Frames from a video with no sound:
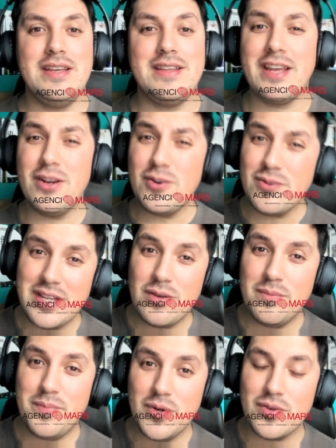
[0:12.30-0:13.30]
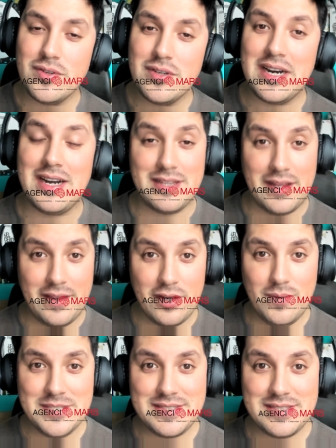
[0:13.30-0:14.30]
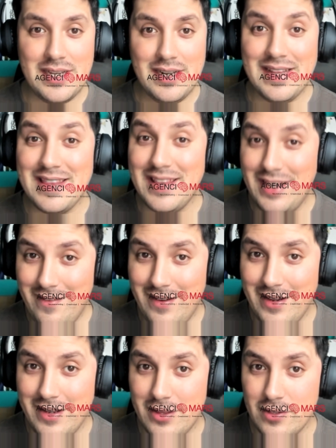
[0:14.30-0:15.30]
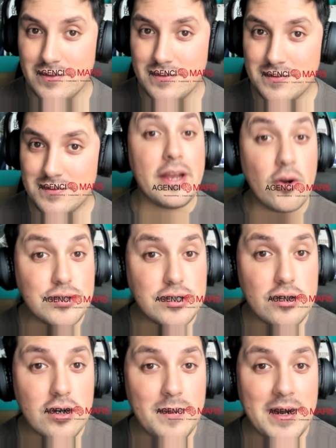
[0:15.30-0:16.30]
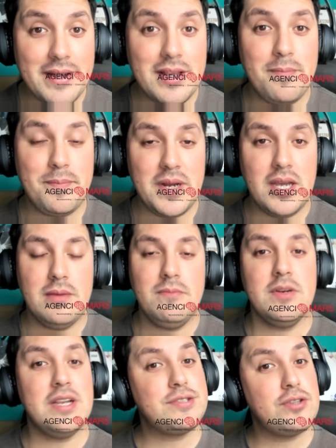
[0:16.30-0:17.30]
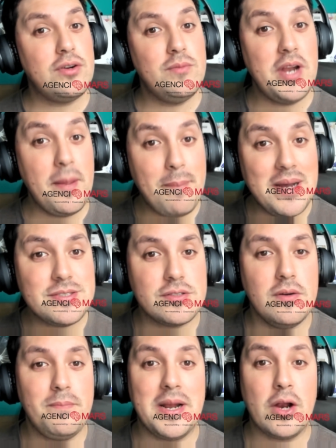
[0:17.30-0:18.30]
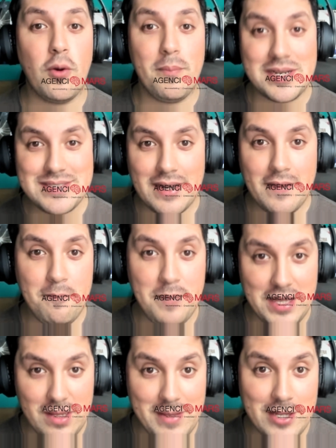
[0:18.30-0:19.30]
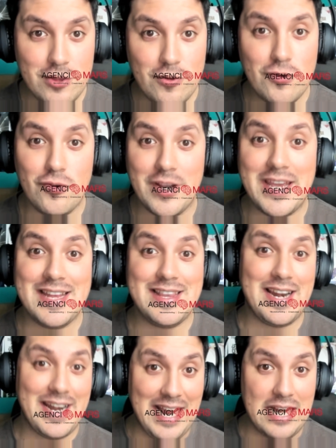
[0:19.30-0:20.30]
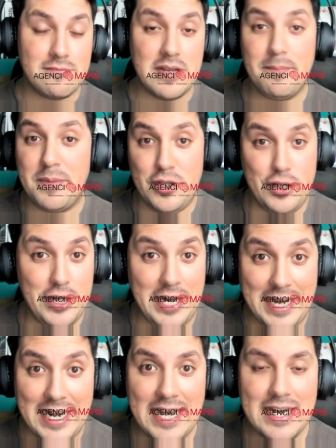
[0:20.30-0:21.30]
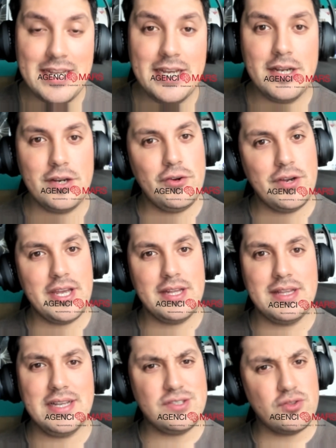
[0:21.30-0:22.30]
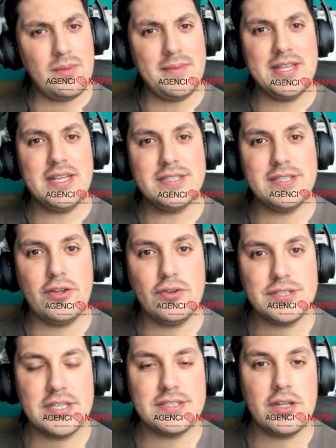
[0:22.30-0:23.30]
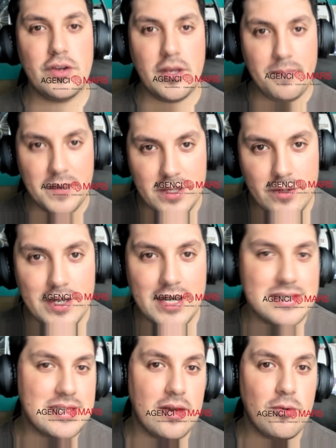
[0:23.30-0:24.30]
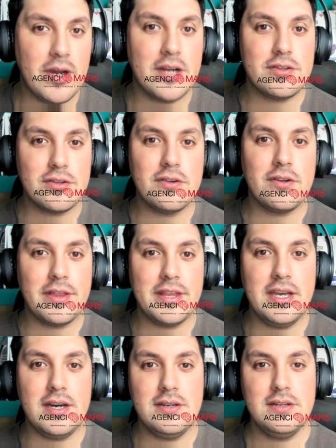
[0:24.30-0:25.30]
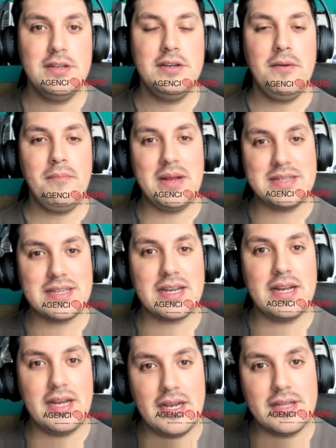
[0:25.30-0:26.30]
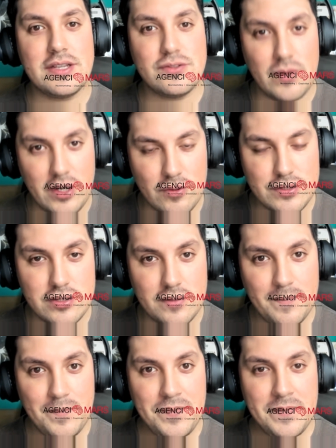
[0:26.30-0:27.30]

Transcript: y te quiero contar un poco, antes de comenzar, de qué va esto. Negocio Otro Planeta Prime nació como un espacio para conversar de emprendimiento con gente real, emprendedores reales, no gente sumamente exitosa, sino que emprendedores que se la juegan todos los días para sacar adelante su negocio.